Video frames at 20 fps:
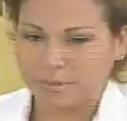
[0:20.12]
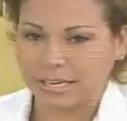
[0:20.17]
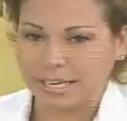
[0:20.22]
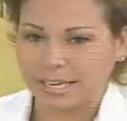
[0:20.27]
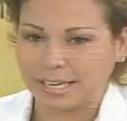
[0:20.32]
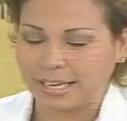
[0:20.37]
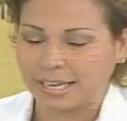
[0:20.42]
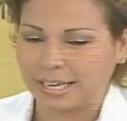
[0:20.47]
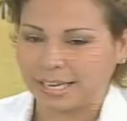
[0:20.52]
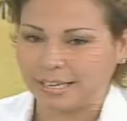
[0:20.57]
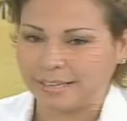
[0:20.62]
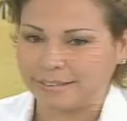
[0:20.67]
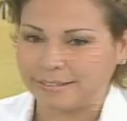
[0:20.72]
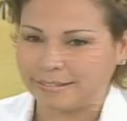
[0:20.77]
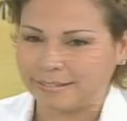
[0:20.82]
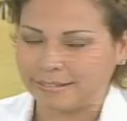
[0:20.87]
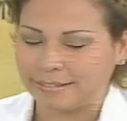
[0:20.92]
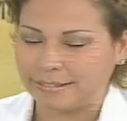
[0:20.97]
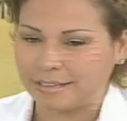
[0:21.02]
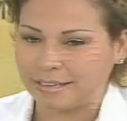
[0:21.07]
Bien,
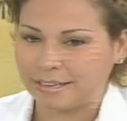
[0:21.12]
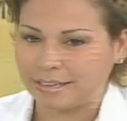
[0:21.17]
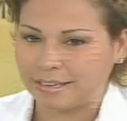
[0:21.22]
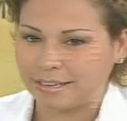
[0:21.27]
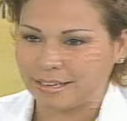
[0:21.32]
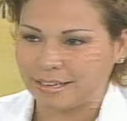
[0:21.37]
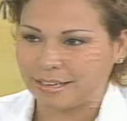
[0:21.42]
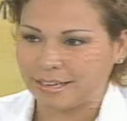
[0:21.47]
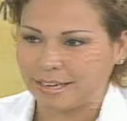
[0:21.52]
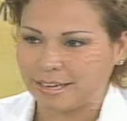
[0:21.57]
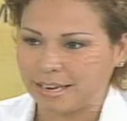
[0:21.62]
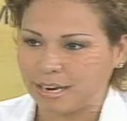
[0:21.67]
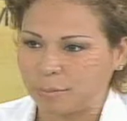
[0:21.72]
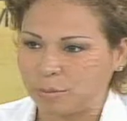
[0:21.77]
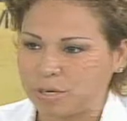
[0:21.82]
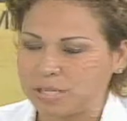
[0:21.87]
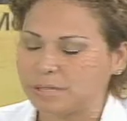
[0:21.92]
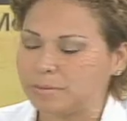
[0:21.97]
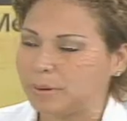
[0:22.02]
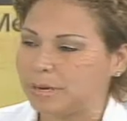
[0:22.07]
este, la
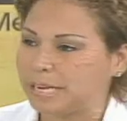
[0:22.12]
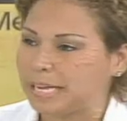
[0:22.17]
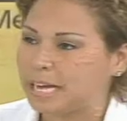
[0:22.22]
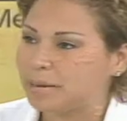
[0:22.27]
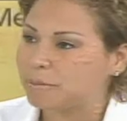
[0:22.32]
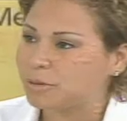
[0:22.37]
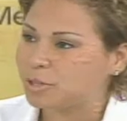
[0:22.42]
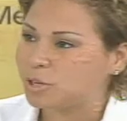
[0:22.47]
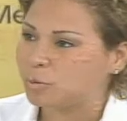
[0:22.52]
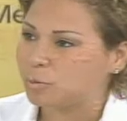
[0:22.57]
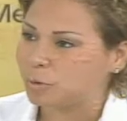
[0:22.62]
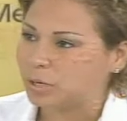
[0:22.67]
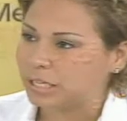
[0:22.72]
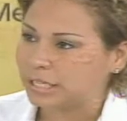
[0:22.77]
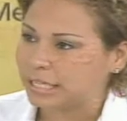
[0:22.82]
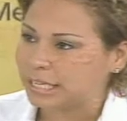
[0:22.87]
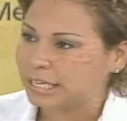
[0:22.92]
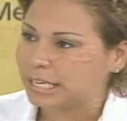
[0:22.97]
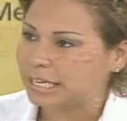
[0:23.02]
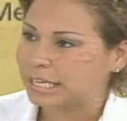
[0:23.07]
Municipalidad
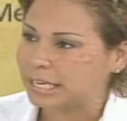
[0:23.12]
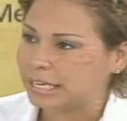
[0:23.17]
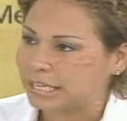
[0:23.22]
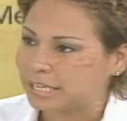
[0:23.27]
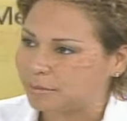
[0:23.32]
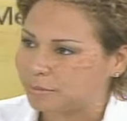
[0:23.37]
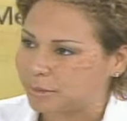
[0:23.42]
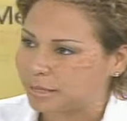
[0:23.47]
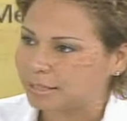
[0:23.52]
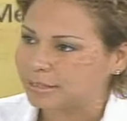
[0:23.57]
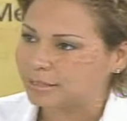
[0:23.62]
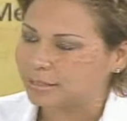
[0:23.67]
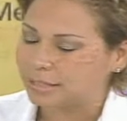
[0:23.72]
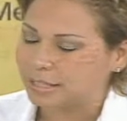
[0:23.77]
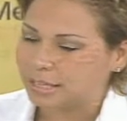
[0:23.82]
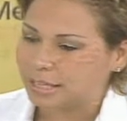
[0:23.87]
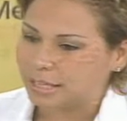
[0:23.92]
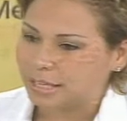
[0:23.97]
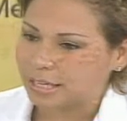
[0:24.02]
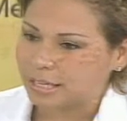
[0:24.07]
Metropolitana de Lima,
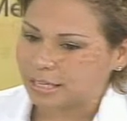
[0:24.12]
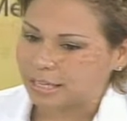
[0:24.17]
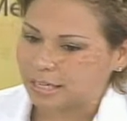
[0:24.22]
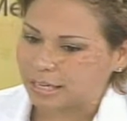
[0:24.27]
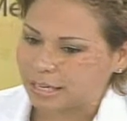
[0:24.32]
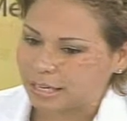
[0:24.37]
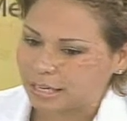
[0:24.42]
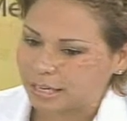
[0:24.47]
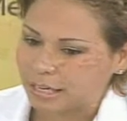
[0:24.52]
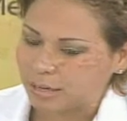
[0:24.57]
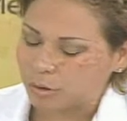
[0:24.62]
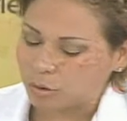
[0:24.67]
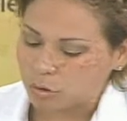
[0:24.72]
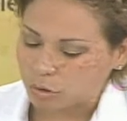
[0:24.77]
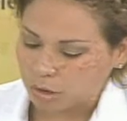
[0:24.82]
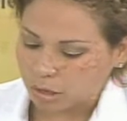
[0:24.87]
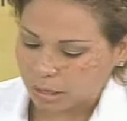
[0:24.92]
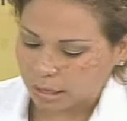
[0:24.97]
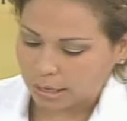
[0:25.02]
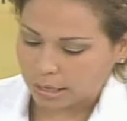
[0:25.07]
en
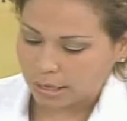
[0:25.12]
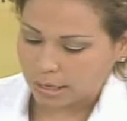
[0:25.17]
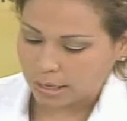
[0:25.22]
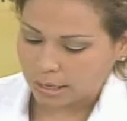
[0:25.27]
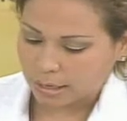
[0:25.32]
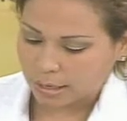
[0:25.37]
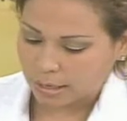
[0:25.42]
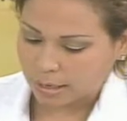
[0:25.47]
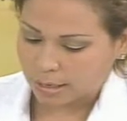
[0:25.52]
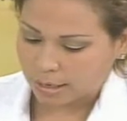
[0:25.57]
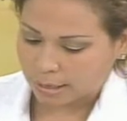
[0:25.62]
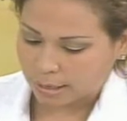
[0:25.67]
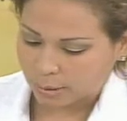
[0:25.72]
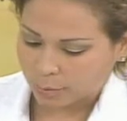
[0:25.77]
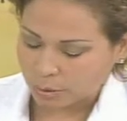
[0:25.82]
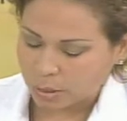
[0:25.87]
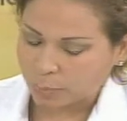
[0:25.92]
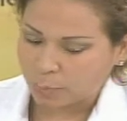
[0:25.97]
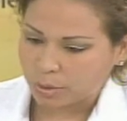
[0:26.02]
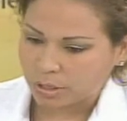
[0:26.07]
acorde a
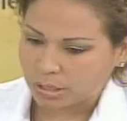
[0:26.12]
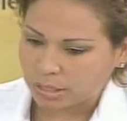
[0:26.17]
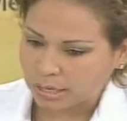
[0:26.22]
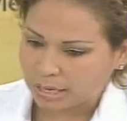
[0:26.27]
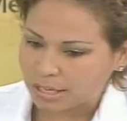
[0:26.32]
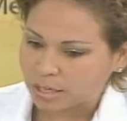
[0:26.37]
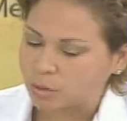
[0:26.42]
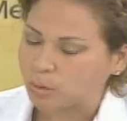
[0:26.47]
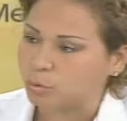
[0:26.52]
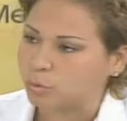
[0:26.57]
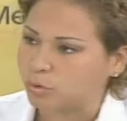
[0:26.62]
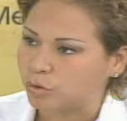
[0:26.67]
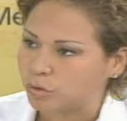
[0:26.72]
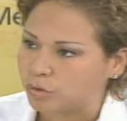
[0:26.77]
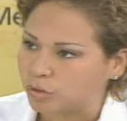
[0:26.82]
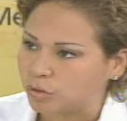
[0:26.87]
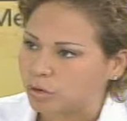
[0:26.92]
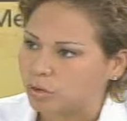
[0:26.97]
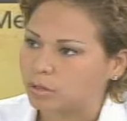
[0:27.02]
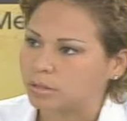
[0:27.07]
una política de
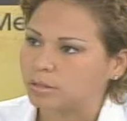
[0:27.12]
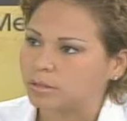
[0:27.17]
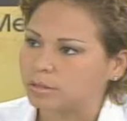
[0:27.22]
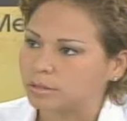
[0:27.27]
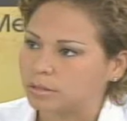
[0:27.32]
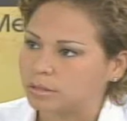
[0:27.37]
inclusión